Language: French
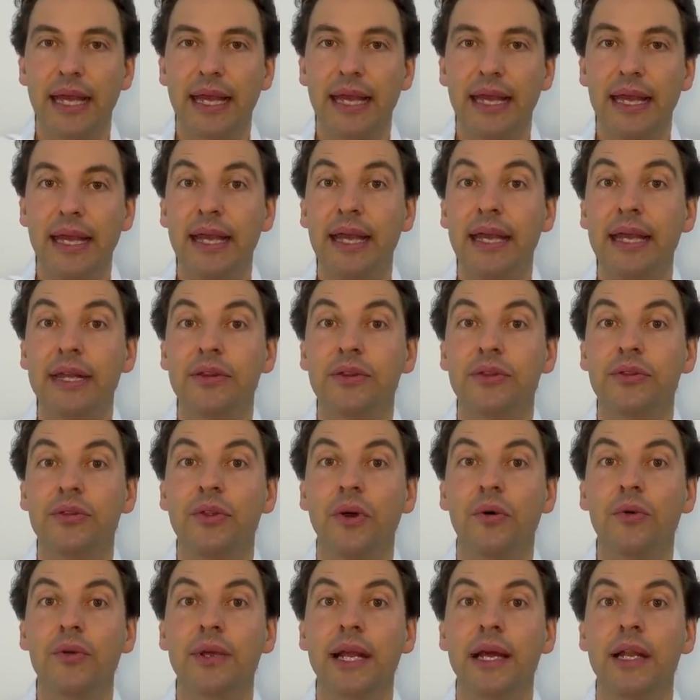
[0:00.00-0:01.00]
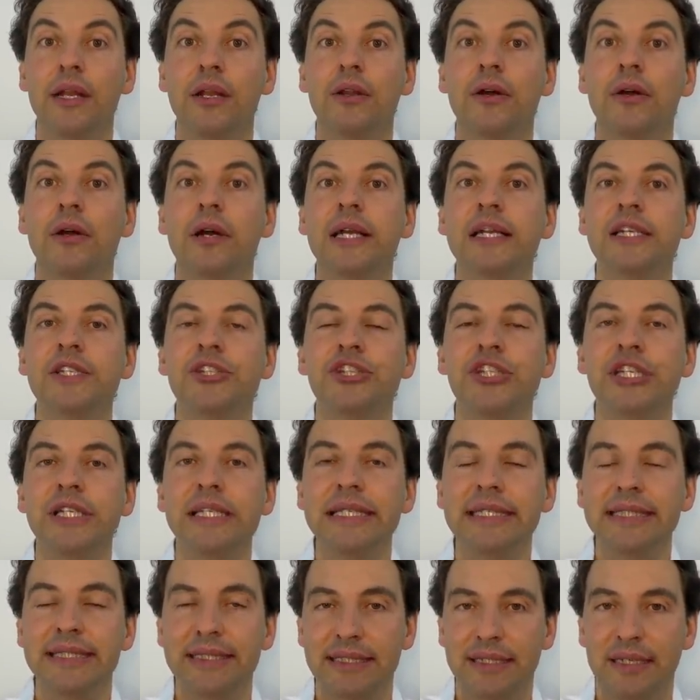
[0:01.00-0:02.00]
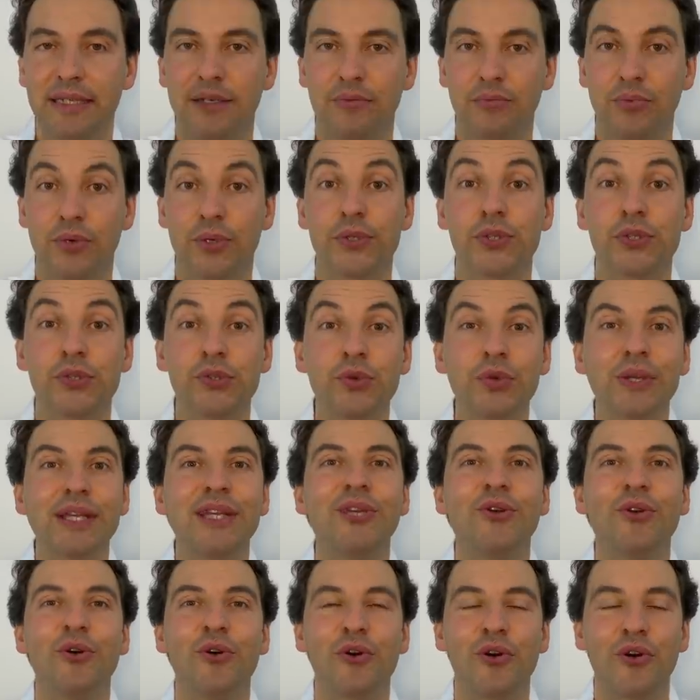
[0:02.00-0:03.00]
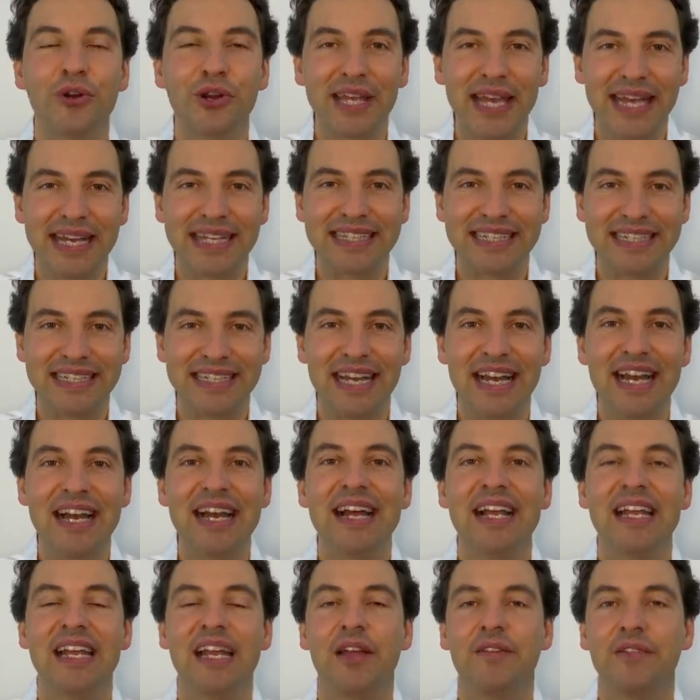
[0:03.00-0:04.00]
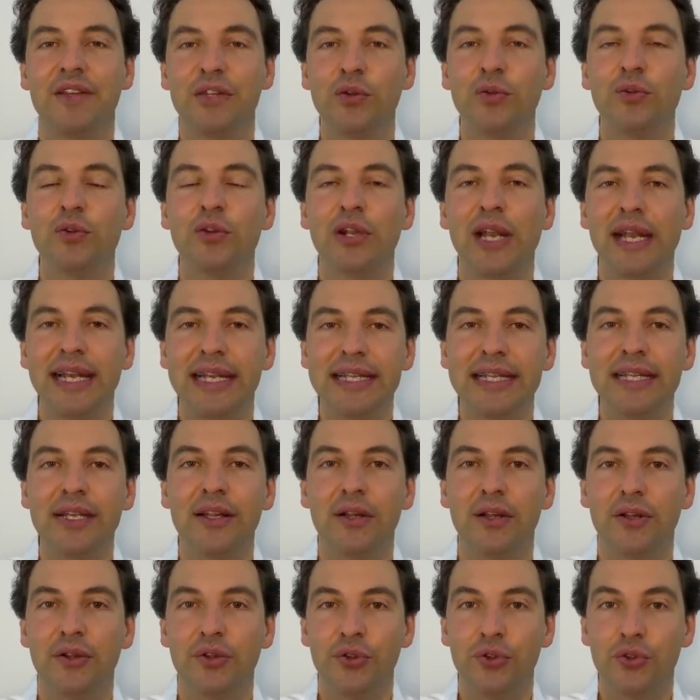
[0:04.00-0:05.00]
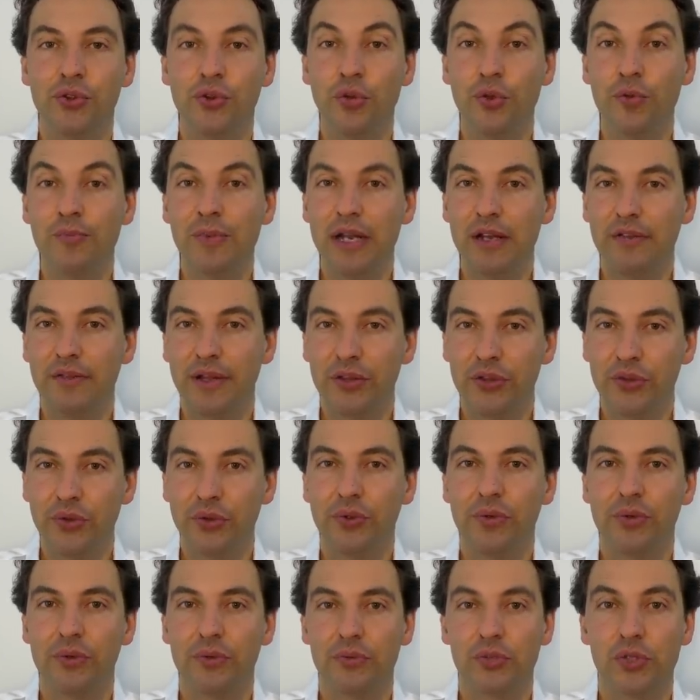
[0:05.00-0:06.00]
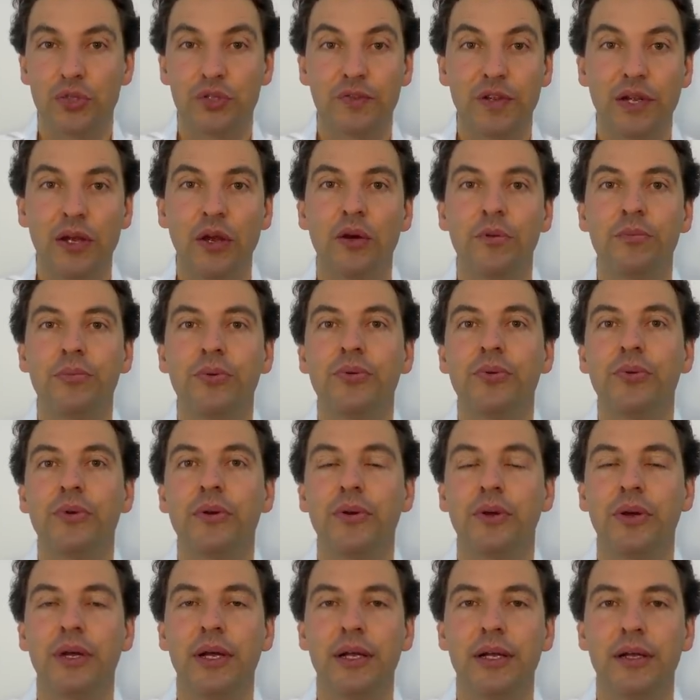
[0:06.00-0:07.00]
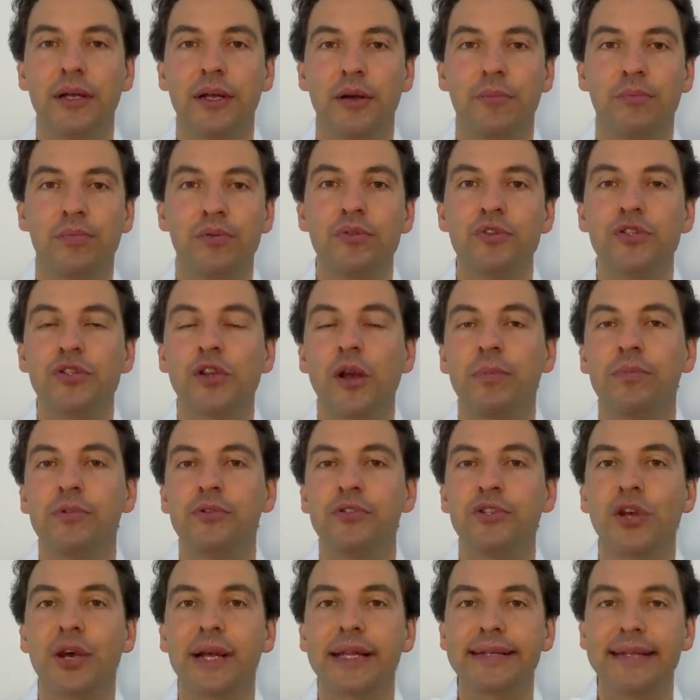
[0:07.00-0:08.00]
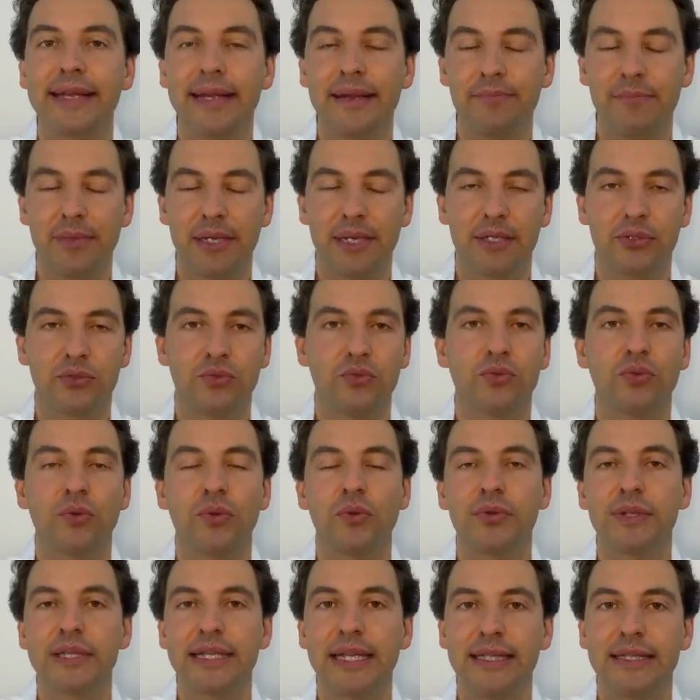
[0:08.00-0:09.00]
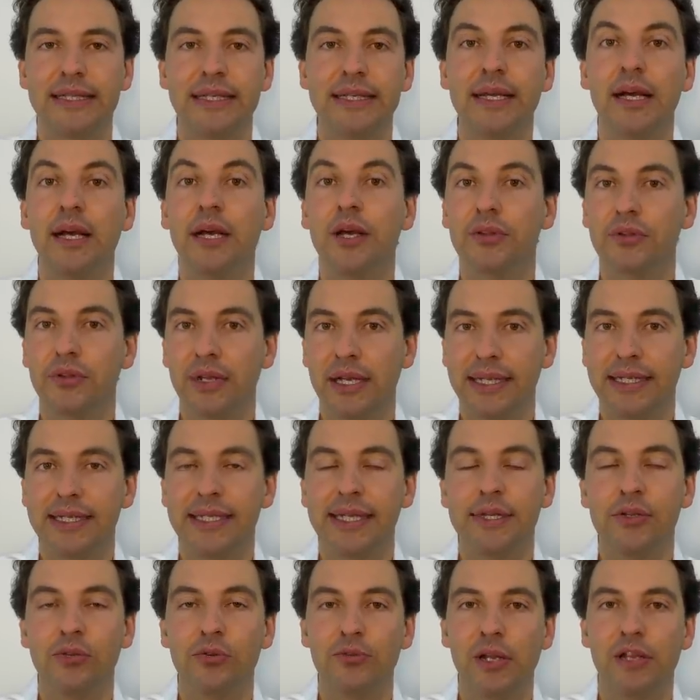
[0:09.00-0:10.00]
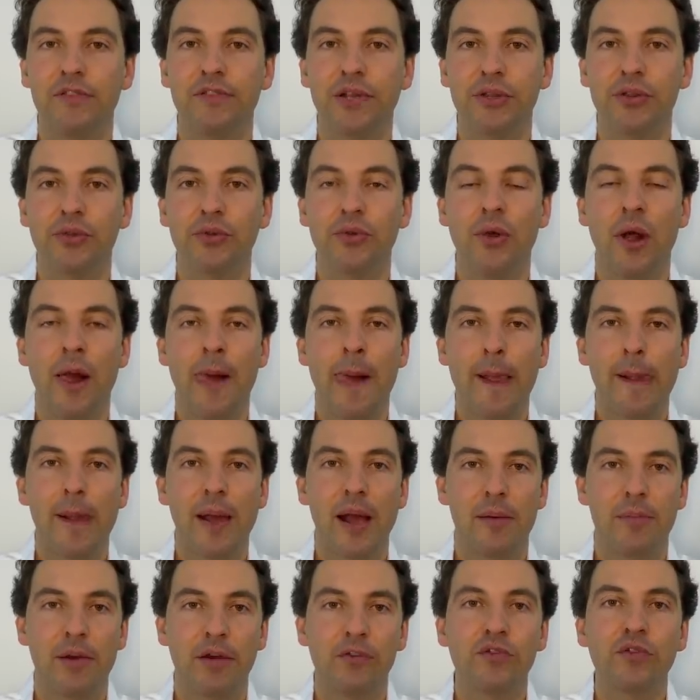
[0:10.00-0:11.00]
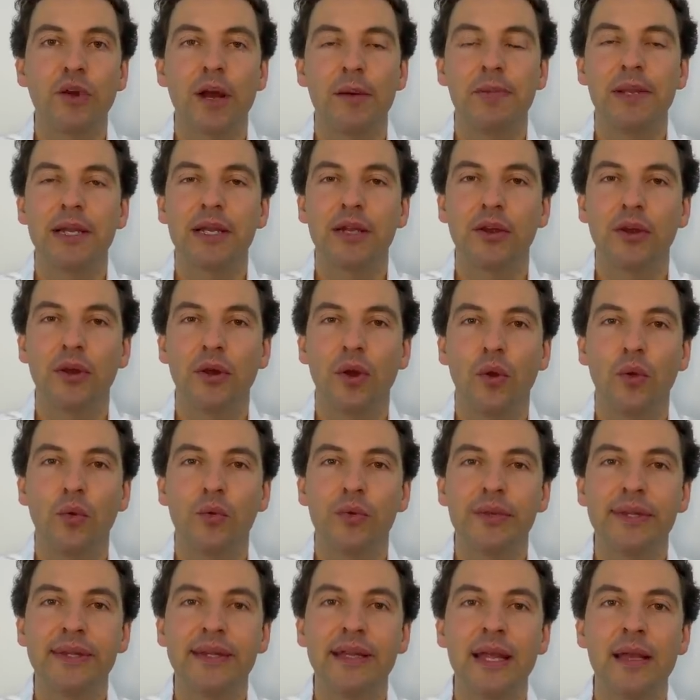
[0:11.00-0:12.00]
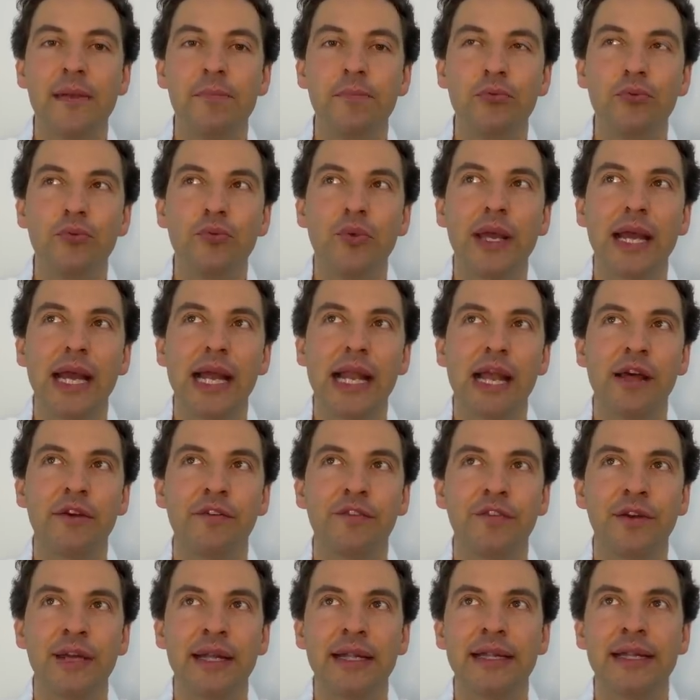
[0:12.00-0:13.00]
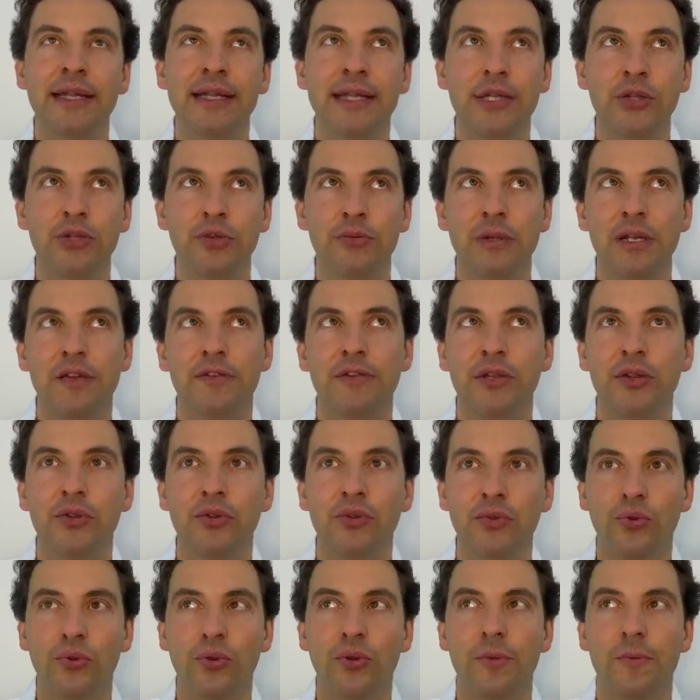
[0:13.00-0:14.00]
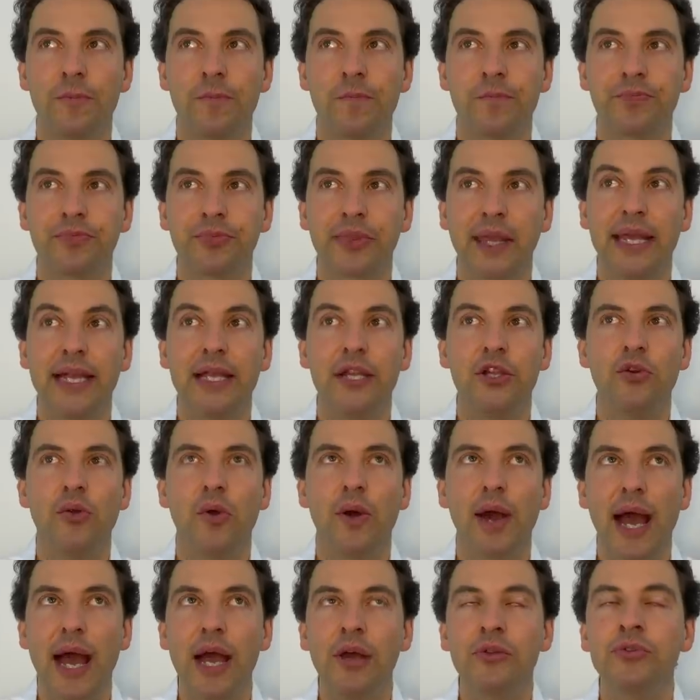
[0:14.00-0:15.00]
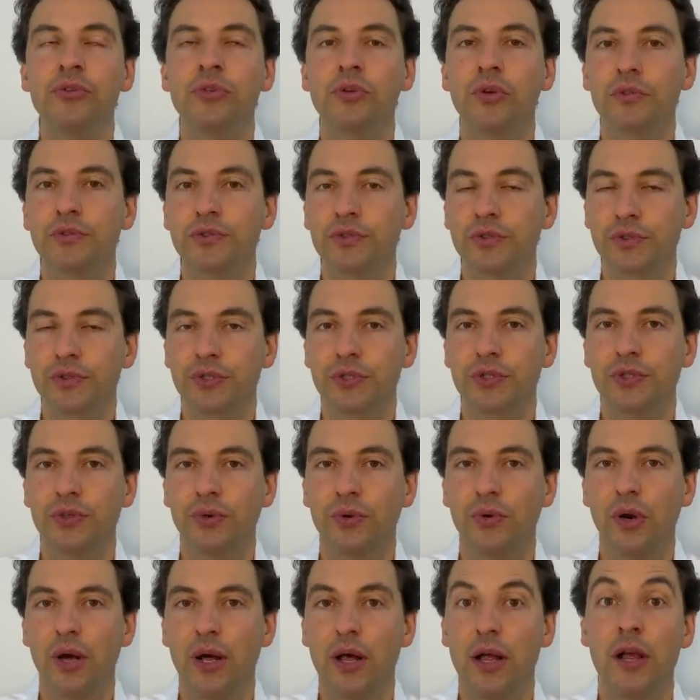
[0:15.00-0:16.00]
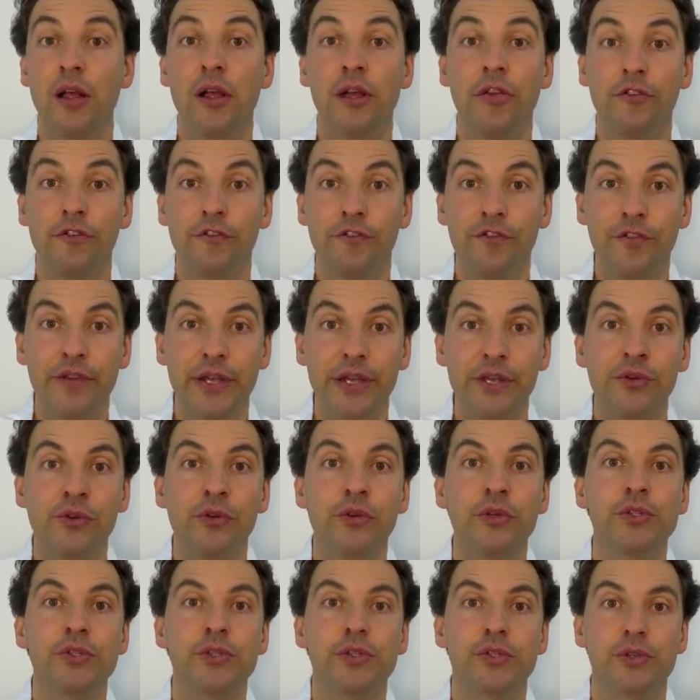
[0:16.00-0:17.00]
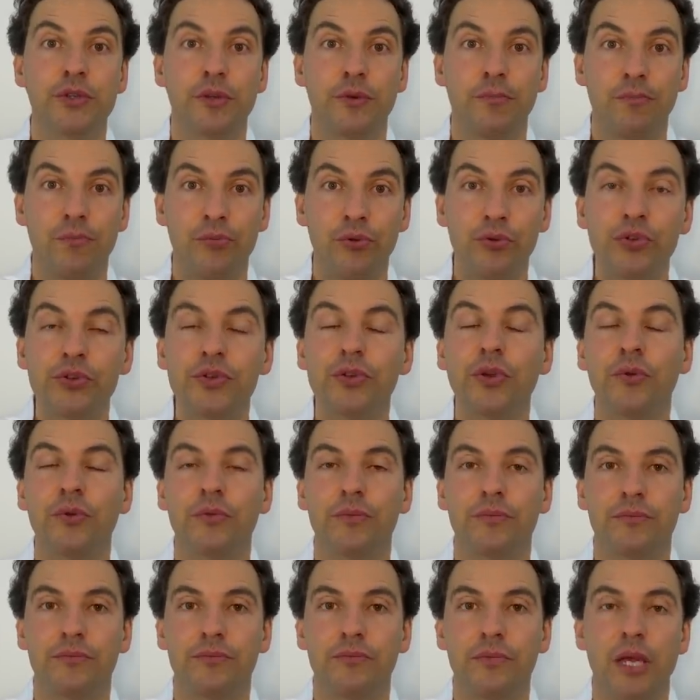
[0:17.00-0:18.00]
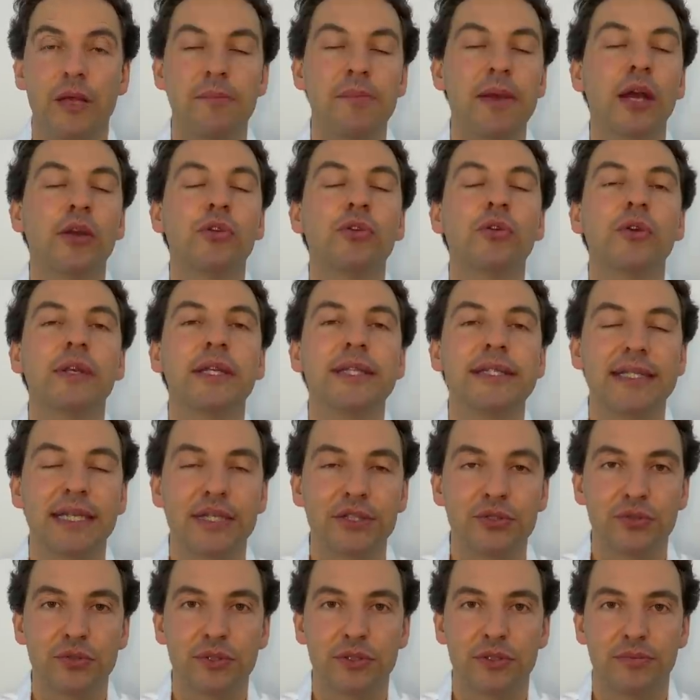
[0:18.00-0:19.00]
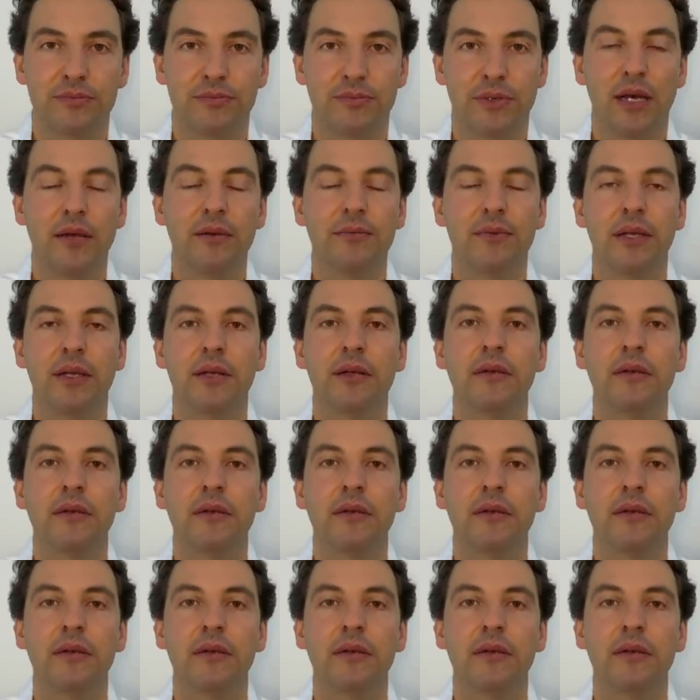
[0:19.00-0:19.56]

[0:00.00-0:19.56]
est donc à l'origine, pour ceux qui ont regardé la vidéo de l'année 2022, où je fais un peu euh, plusieurs, plusieurs thèmes là, tout au long de l'année, de l'année 2022, vous ah ben, vous rappelez qu'au début et à la fin de l'année 2022, il y aura une conjonction Vénus-Pluton et Mercure qui s'ajoute. Hein.